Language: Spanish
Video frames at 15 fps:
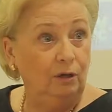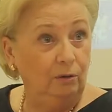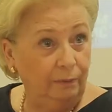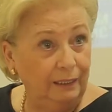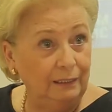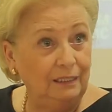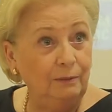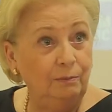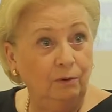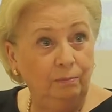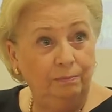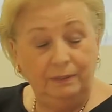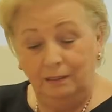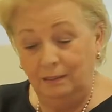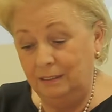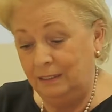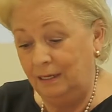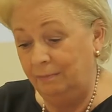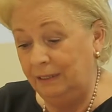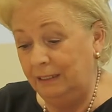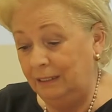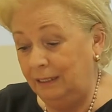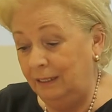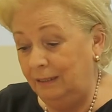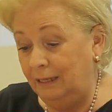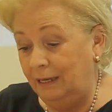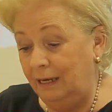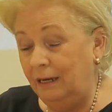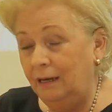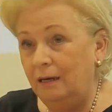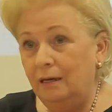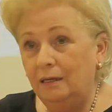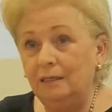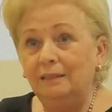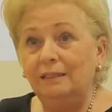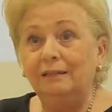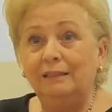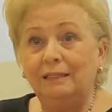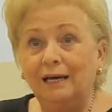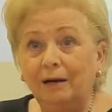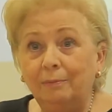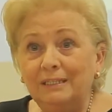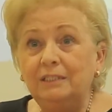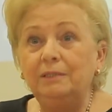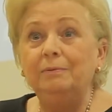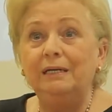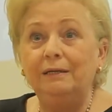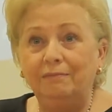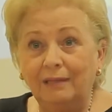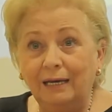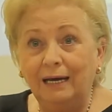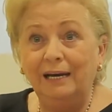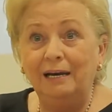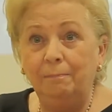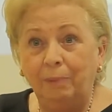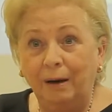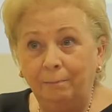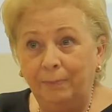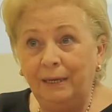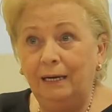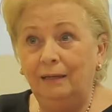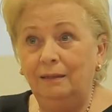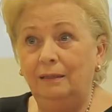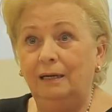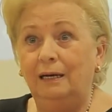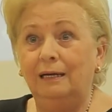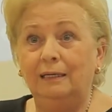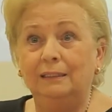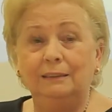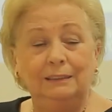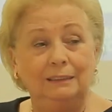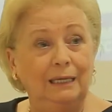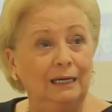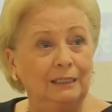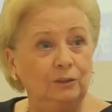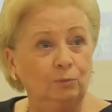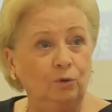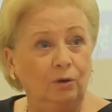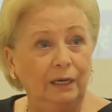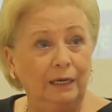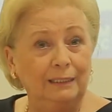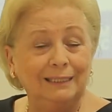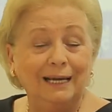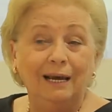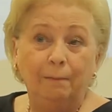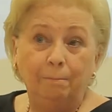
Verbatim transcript: el objetivo precisamente de intentar visibilizar el papel de las, de las mujeres